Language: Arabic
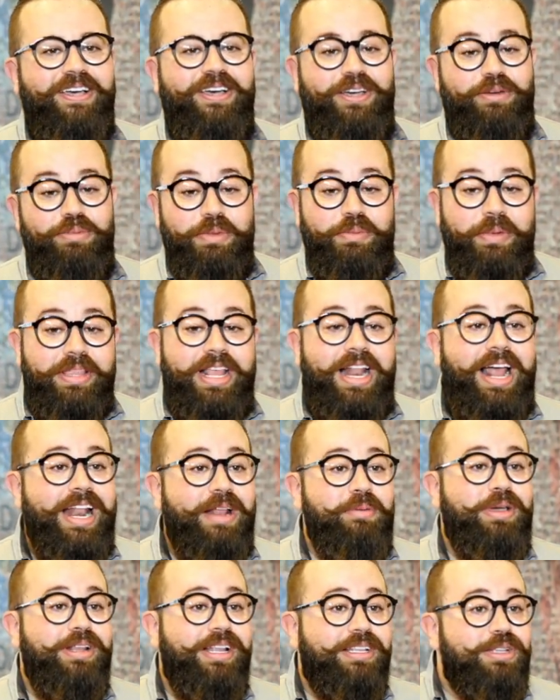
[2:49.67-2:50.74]
أنا بتمنى
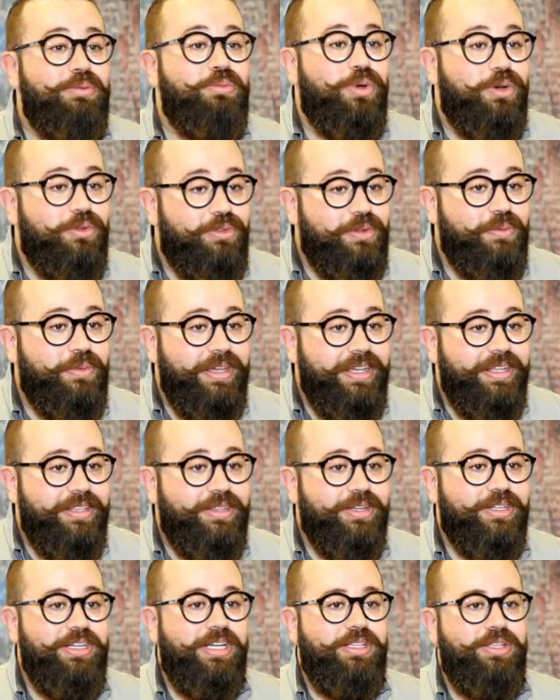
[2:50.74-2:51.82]
العالم كلها تطبخ في البيت
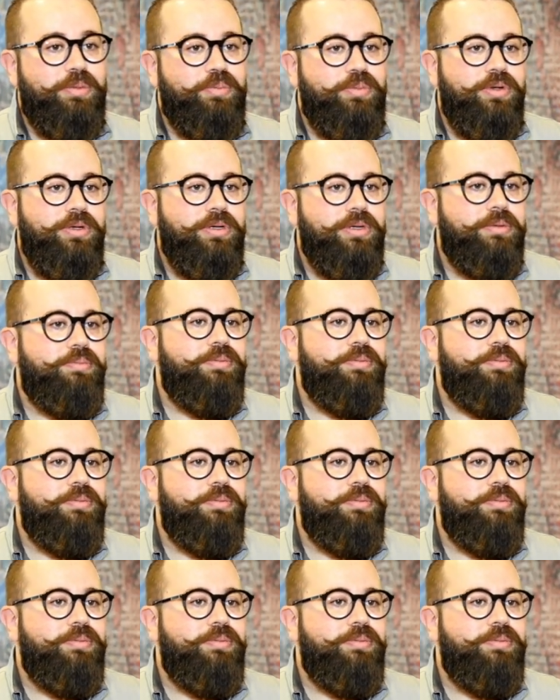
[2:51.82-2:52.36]
ترجع تطبخ